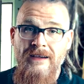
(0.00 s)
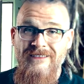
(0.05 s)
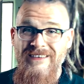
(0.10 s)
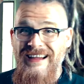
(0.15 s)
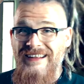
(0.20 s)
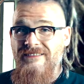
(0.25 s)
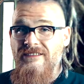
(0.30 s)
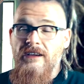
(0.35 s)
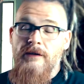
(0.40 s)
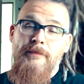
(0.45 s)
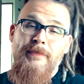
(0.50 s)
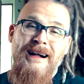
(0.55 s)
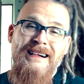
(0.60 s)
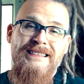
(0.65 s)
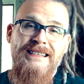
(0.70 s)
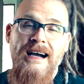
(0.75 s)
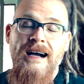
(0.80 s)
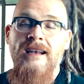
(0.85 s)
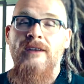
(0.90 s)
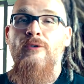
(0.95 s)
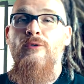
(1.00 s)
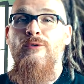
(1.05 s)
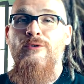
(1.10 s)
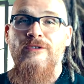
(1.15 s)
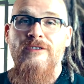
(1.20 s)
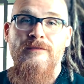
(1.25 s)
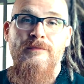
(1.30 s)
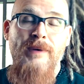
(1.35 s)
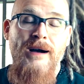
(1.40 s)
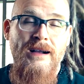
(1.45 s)
werden wir bald alle
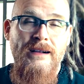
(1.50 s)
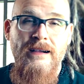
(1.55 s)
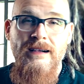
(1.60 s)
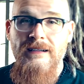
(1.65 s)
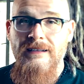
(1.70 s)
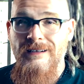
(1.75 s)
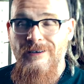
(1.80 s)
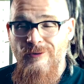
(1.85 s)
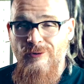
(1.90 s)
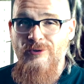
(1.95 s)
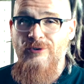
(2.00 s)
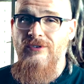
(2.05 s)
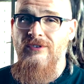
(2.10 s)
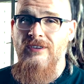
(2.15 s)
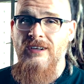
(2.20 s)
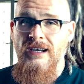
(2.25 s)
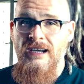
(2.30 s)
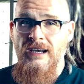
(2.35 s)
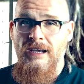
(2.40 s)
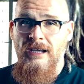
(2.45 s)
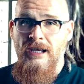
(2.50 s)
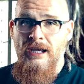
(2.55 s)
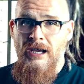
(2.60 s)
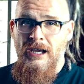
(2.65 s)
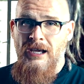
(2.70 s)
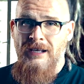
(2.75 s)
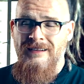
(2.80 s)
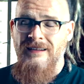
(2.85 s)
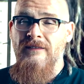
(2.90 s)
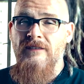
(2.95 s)
unser Bargeld los.
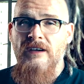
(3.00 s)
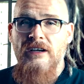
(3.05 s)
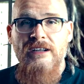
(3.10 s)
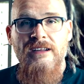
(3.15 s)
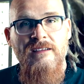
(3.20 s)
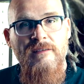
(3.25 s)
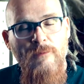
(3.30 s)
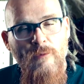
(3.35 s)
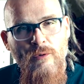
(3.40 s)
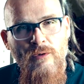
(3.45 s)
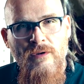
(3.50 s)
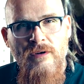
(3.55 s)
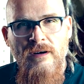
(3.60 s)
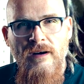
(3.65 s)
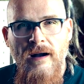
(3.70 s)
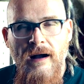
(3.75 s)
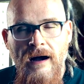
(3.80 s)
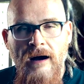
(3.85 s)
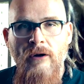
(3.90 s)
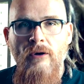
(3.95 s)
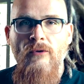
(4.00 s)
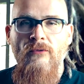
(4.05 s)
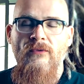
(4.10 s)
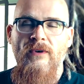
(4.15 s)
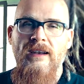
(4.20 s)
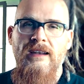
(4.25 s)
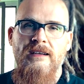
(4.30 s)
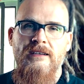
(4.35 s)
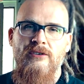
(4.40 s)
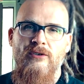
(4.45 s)
Sind wir gezwungen, auf
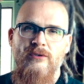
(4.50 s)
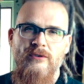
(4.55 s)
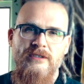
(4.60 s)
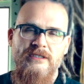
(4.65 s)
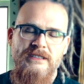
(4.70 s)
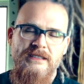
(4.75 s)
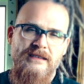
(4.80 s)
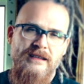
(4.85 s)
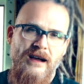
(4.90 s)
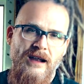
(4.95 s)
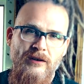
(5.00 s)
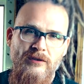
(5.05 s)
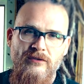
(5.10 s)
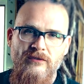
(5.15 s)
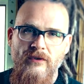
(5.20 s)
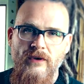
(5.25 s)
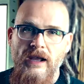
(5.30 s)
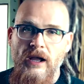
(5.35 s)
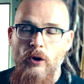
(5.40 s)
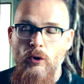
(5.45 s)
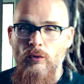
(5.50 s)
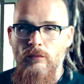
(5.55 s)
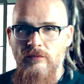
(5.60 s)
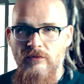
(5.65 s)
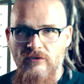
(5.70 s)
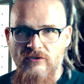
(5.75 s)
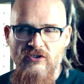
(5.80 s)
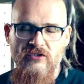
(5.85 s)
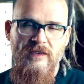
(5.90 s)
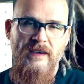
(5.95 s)
elektronischen Zahlungsverkehr
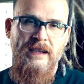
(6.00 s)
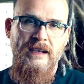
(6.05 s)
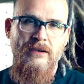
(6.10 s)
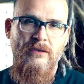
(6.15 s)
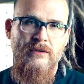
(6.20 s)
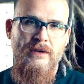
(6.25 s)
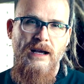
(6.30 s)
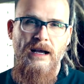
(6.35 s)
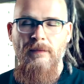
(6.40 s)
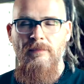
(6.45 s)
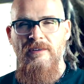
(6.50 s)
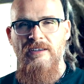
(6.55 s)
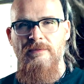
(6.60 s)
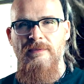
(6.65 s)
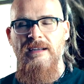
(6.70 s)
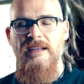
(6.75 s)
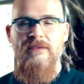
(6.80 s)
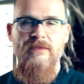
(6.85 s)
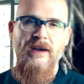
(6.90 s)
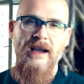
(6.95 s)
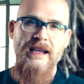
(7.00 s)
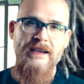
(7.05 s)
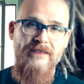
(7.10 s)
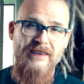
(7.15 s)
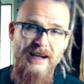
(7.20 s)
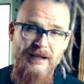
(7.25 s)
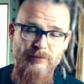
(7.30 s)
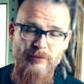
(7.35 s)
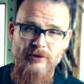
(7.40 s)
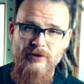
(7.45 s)
umzuschwenken und haben nicht mehr die freie
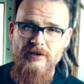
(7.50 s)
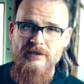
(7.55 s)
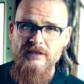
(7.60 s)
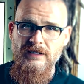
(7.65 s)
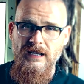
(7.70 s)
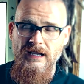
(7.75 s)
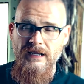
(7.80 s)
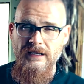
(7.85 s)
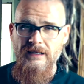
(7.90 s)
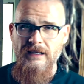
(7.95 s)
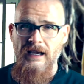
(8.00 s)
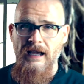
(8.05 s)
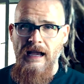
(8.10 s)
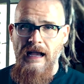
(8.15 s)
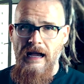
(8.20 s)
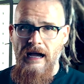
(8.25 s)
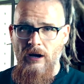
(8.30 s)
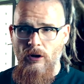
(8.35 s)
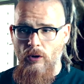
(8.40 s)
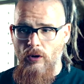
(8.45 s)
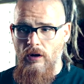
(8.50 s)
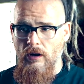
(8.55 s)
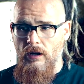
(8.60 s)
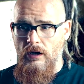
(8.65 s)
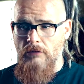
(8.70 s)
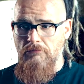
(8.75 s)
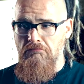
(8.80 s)
Wahlmöglichkeit, auch